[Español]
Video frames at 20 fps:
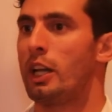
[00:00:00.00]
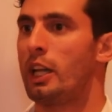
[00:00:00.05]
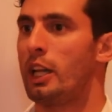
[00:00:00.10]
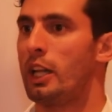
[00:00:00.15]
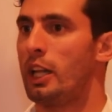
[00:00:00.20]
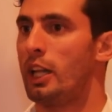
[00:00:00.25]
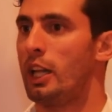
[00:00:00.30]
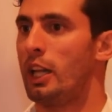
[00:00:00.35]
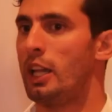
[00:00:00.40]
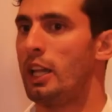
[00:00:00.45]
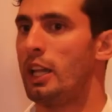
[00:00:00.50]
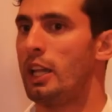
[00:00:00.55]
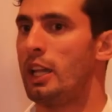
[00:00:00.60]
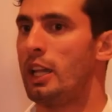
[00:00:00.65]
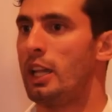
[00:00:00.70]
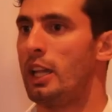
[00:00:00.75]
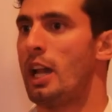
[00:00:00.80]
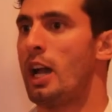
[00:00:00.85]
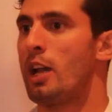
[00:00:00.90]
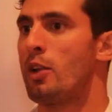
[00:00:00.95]

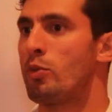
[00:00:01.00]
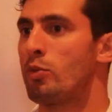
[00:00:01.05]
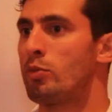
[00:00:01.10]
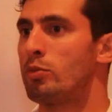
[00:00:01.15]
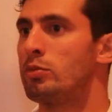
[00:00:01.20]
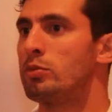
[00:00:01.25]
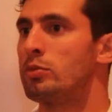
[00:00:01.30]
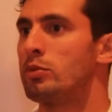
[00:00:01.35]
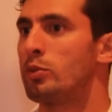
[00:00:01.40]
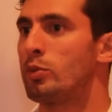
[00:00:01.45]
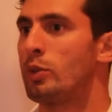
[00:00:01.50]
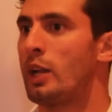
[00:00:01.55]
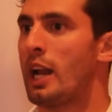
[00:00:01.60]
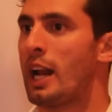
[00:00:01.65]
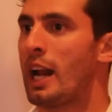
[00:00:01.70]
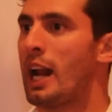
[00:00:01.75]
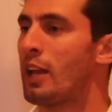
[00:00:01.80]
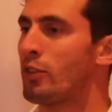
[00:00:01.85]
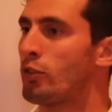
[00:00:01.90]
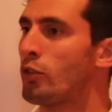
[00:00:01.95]
y, hay una
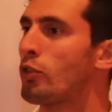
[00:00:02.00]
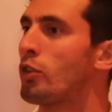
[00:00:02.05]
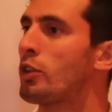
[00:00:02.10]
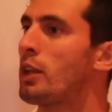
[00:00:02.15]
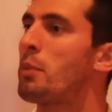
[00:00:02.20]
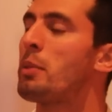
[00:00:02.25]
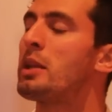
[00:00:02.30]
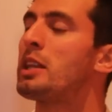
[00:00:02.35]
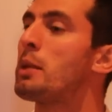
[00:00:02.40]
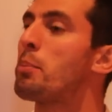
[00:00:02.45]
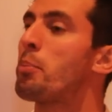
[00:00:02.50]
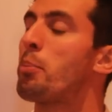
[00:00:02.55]
relación totalmente